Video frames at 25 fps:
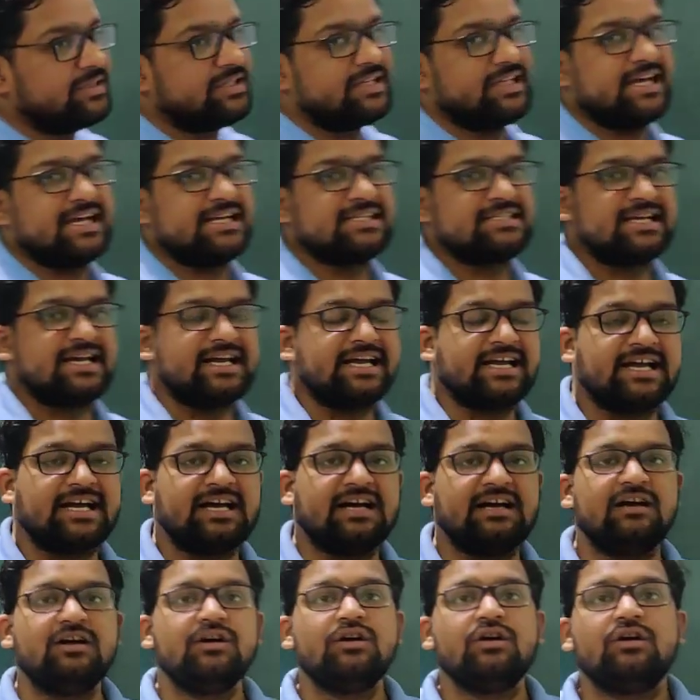में दिया
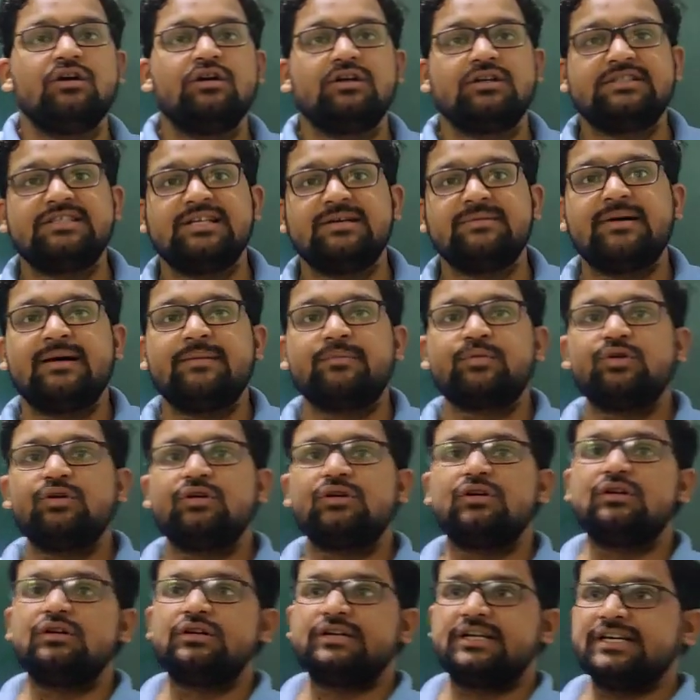जाएगा जब
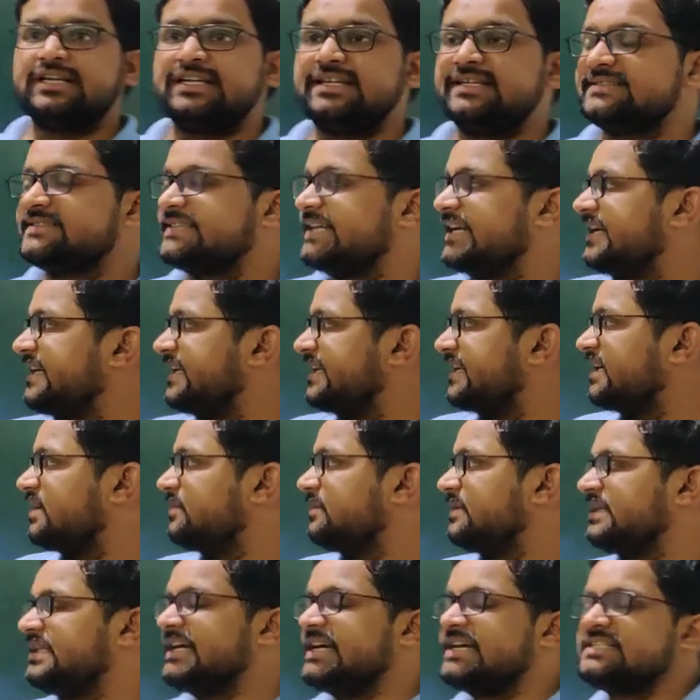आपको डिग्री सेंटीग्रेड
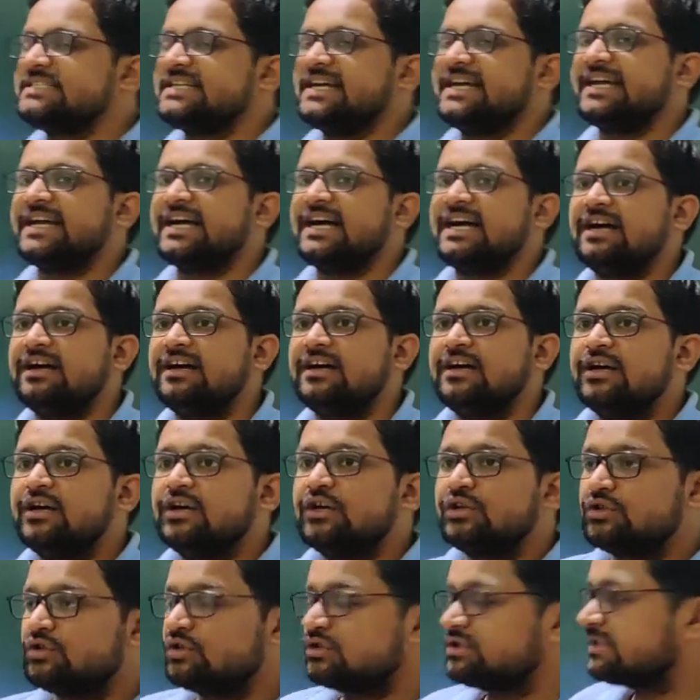में दिया जाएगा
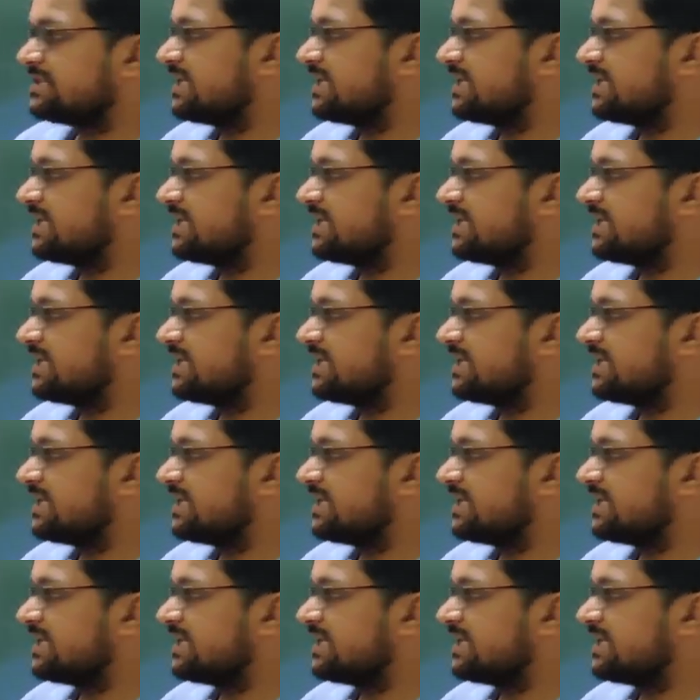तो